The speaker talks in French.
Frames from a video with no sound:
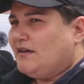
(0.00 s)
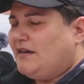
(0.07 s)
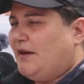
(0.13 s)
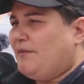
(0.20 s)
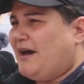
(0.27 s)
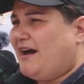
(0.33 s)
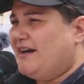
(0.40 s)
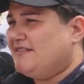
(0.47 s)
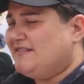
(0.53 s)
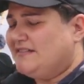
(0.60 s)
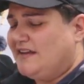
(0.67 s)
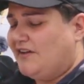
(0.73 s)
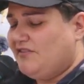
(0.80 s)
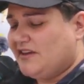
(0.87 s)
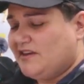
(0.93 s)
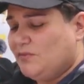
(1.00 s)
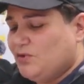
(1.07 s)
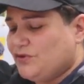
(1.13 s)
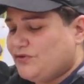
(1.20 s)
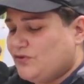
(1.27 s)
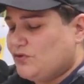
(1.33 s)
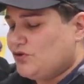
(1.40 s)
Camarades, c'est avec
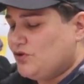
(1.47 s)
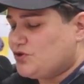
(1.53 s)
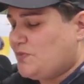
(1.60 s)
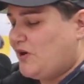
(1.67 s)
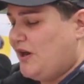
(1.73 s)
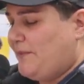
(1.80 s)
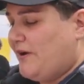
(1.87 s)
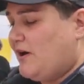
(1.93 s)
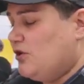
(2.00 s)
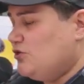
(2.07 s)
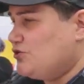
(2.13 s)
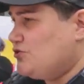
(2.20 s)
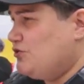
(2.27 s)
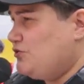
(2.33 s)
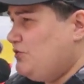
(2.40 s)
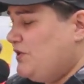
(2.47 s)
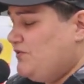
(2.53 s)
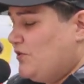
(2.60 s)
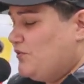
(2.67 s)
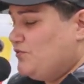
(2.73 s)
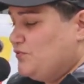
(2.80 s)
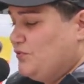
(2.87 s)
émotion que je prends la parole aujourd'hui
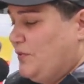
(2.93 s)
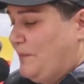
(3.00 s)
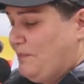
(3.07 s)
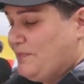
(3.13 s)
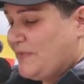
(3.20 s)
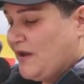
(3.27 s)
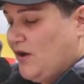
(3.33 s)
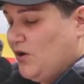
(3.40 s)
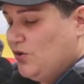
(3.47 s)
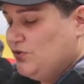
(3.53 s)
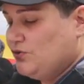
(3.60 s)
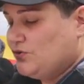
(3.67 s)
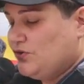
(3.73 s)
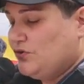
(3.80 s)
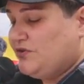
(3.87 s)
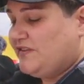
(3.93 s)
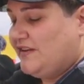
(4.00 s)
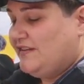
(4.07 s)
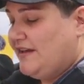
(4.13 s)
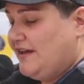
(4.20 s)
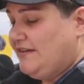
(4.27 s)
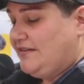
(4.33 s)
devant vous. Au nom de
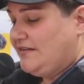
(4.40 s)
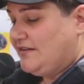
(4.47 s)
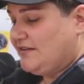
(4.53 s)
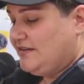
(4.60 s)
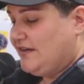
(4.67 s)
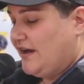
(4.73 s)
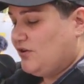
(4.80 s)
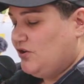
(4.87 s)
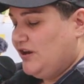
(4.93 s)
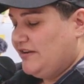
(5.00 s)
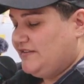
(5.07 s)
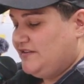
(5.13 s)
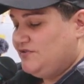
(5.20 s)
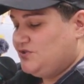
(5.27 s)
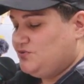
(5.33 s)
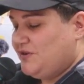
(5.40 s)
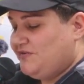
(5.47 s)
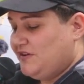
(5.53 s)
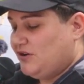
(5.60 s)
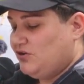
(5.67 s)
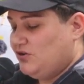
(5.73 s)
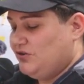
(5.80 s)
Tzedek, qui est un collectif
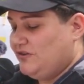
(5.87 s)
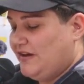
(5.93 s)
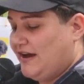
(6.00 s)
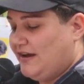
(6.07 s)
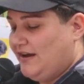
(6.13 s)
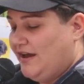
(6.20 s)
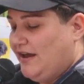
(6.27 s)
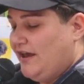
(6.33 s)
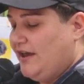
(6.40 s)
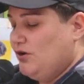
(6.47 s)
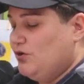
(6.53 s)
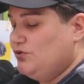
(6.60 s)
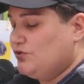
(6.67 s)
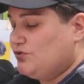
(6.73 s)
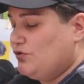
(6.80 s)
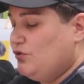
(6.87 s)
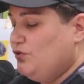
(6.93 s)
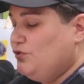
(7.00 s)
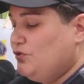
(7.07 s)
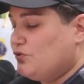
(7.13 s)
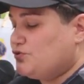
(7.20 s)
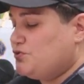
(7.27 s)
juif décolonial, et au nom de
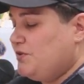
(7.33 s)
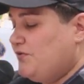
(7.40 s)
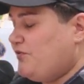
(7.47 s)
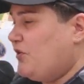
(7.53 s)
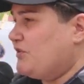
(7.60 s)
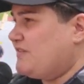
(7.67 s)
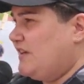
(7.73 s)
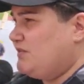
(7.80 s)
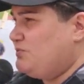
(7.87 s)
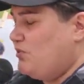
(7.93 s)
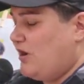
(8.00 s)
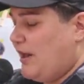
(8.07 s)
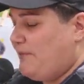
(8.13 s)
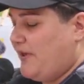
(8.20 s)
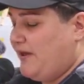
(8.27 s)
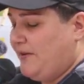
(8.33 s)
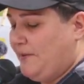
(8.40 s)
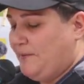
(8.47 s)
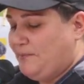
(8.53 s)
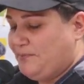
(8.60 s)
l'Union juive française pour la paix.